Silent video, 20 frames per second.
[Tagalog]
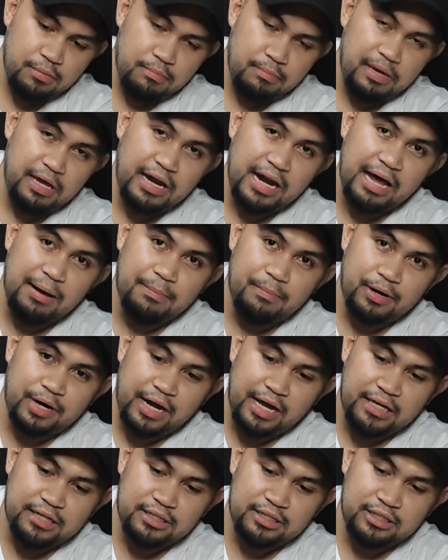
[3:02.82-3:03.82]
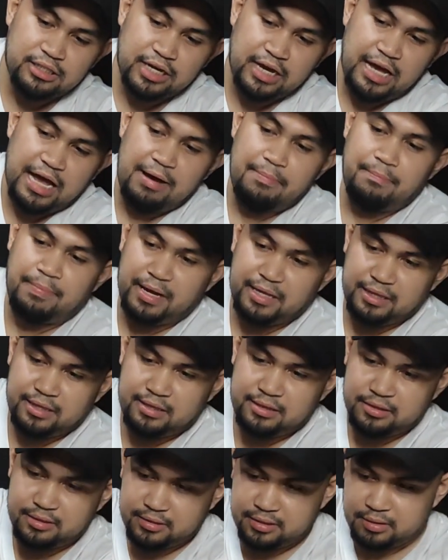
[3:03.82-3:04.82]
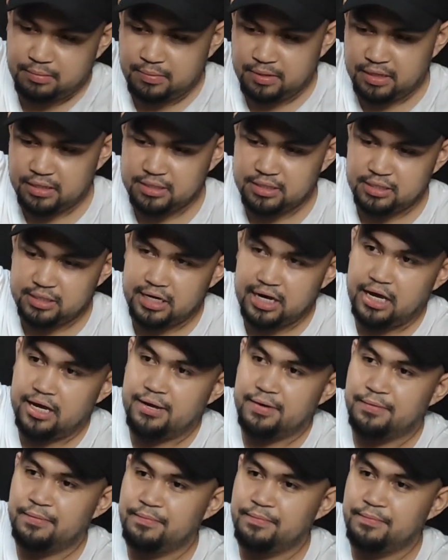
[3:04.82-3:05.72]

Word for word: May rubberized siya apat sa base niya.